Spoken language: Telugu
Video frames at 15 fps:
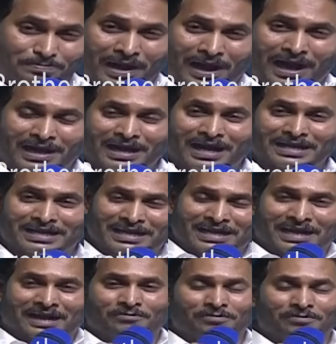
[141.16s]
ఆనాటికే
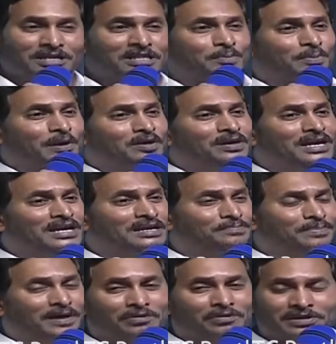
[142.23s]
అవినీతి పరుడై
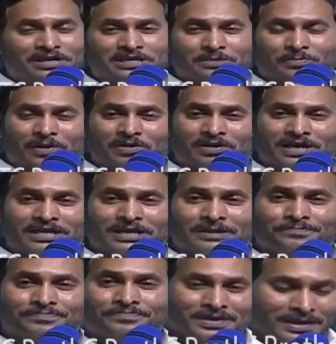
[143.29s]
అవినీతి పరుడని
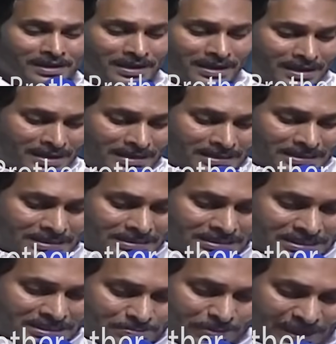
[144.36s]

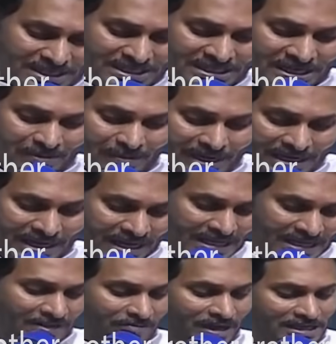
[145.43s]
స్పష్టమైన ఈ
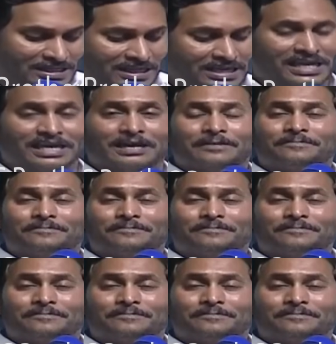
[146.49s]
వ్యక్తికి